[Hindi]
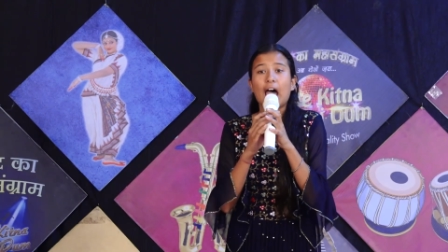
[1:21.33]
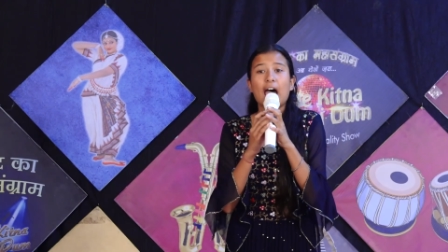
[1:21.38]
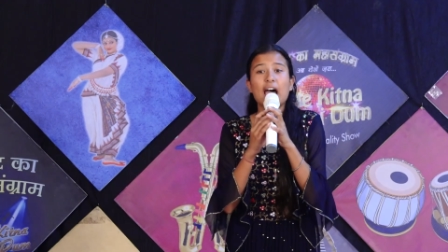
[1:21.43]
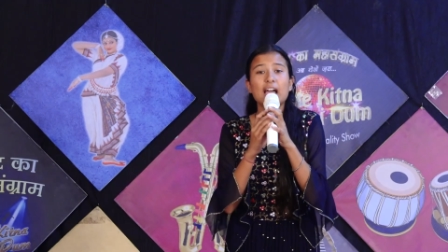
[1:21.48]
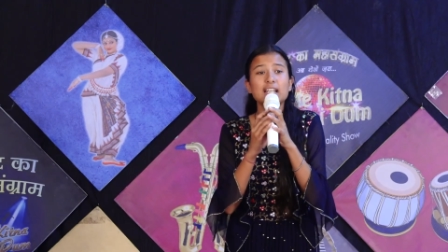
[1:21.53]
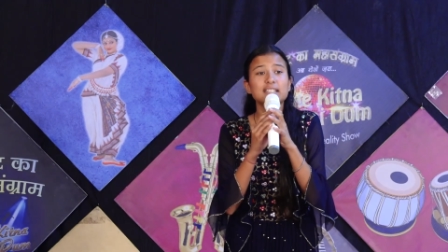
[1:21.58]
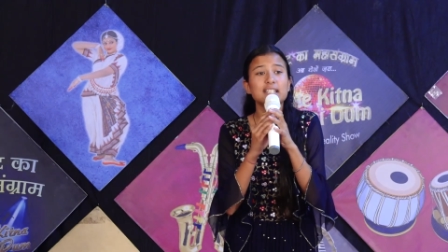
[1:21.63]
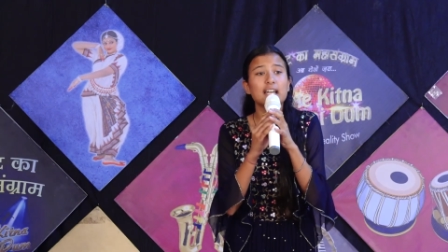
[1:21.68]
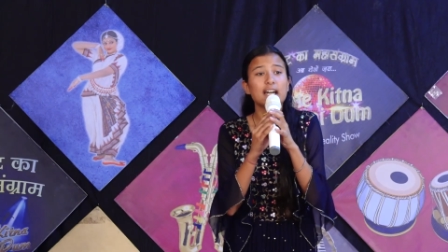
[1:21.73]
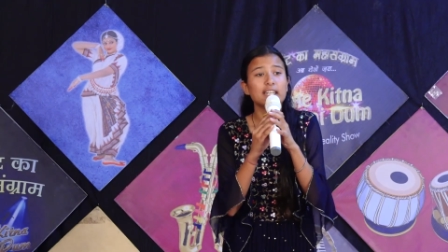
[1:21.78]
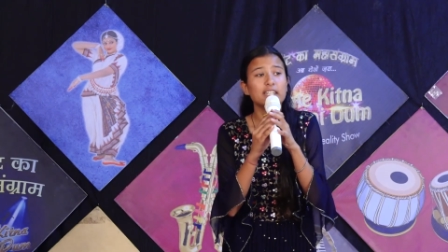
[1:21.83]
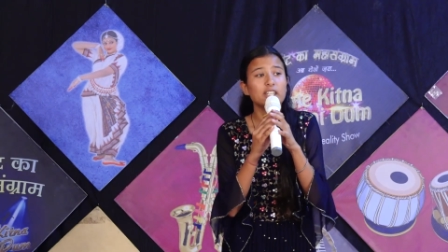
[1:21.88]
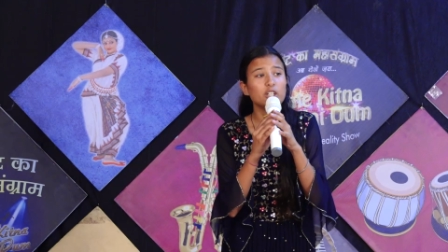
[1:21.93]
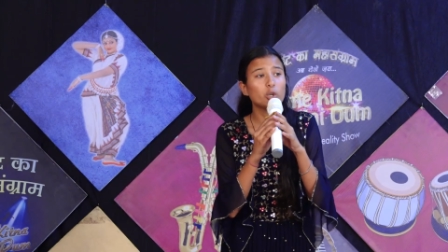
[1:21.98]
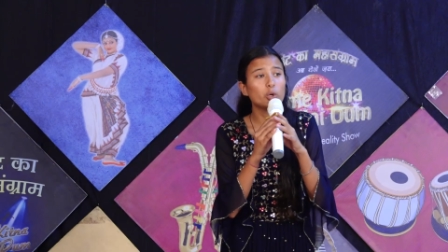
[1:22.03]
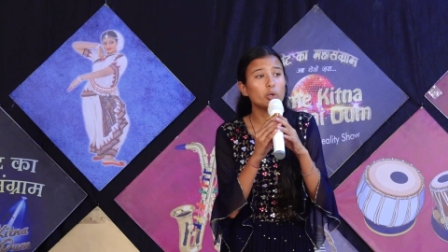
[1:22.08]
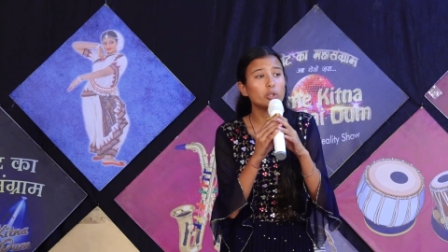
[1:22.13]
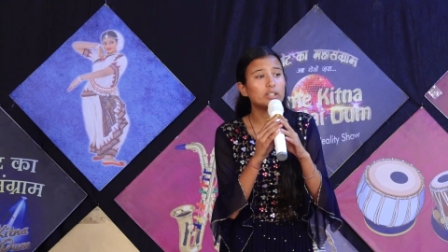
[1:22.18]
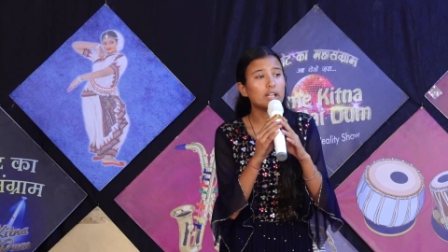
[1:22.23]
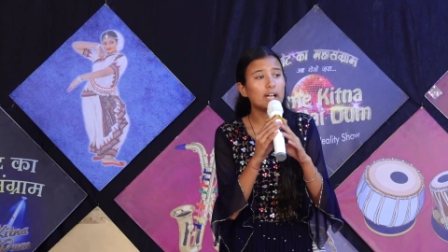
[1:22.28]
आज नारी
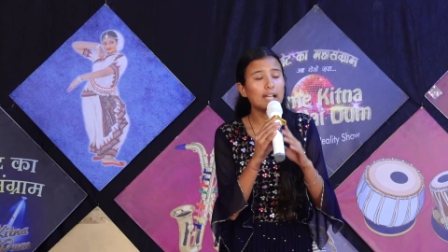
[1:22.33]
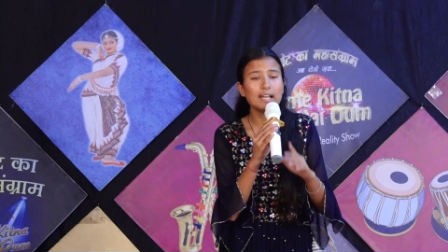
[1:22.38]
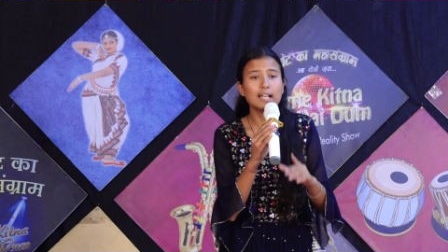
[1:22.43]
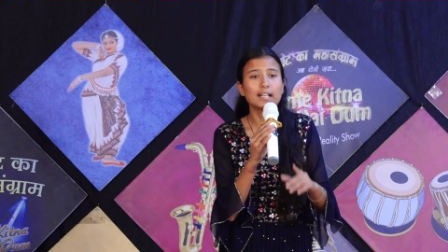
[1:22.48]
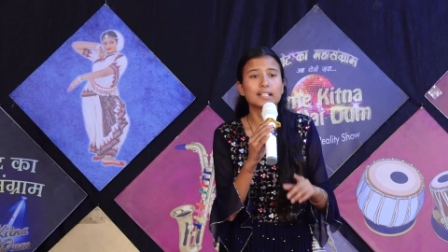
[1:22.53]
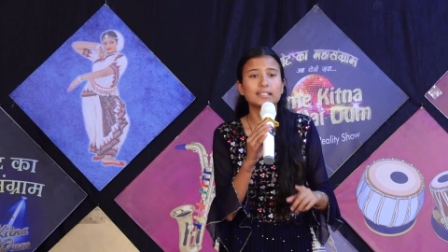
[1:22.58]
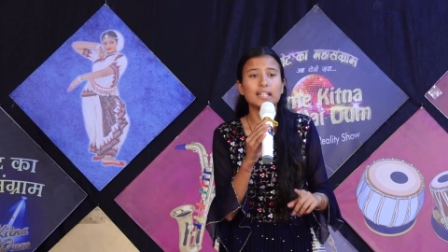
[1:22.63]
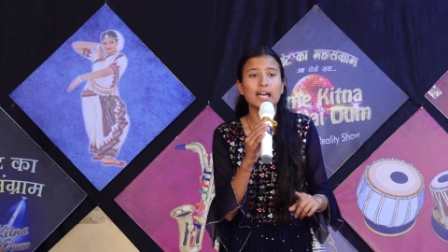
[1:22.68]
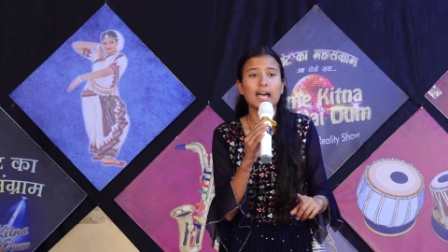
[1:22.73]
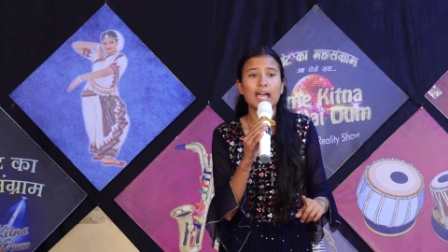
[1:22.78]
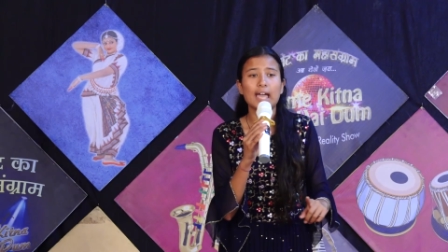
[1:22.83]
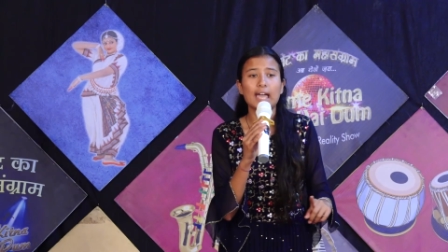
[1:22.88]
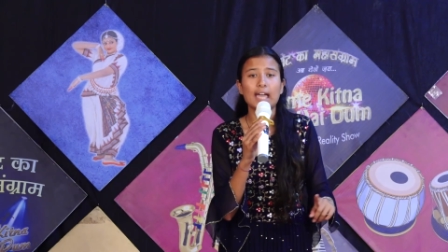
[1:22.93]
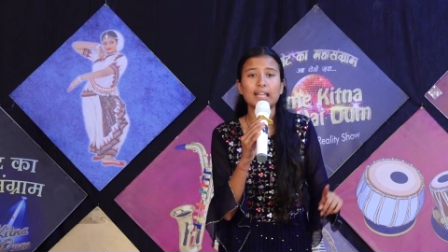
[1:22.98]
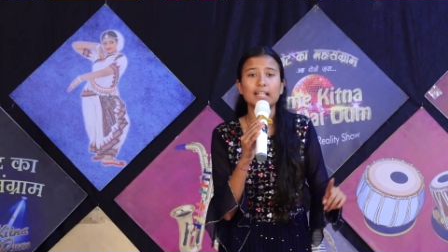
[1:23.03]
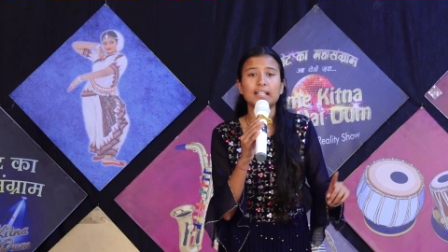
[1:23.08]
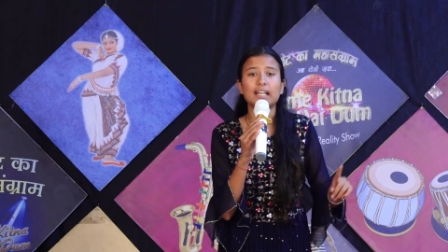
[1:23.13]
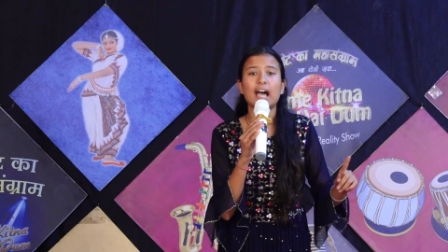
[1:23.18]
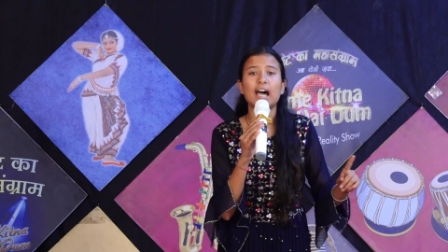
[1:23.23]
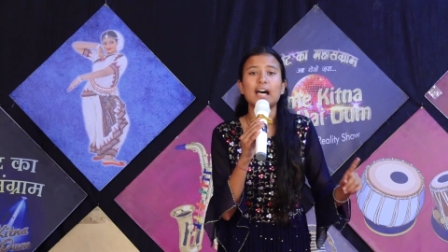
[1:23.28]
को डर लगता
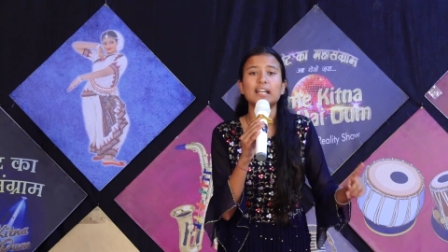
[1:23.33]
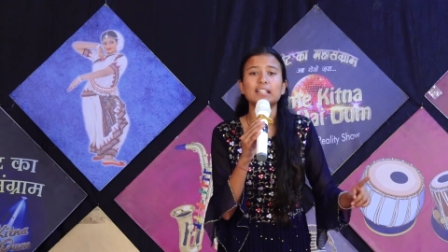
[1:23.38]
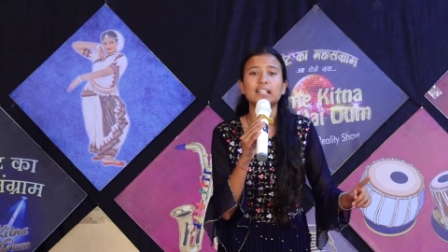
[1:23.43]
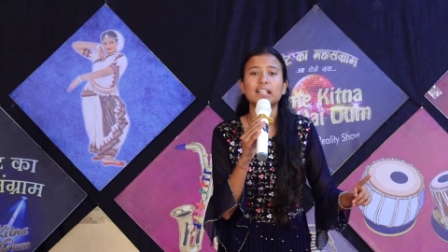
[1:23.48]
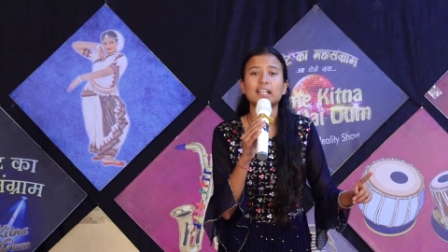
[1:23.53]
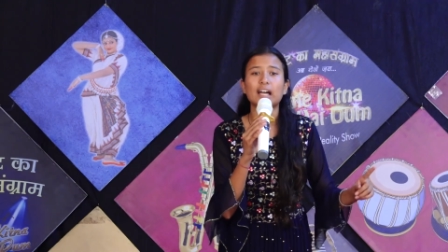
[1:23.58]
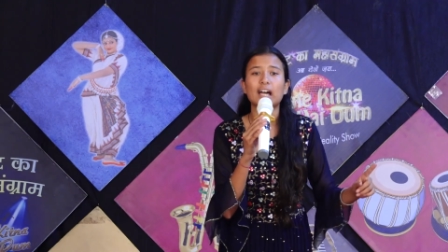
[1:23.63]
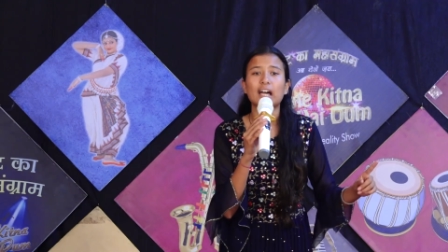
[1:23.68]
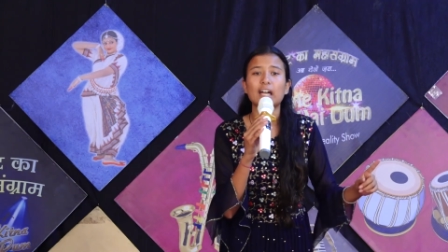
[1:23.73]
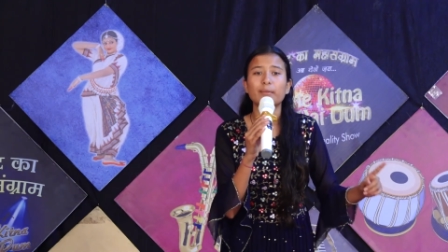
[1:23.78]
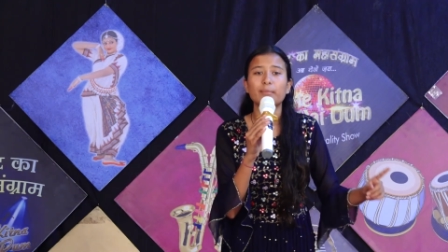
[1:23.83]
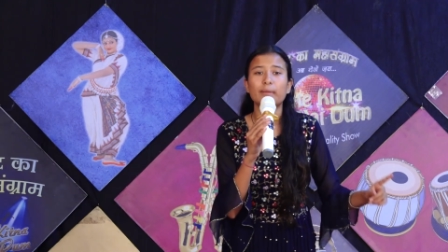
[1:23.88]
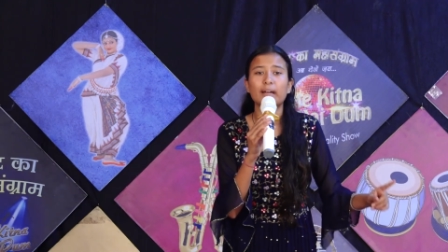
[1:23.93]
है घात लगाए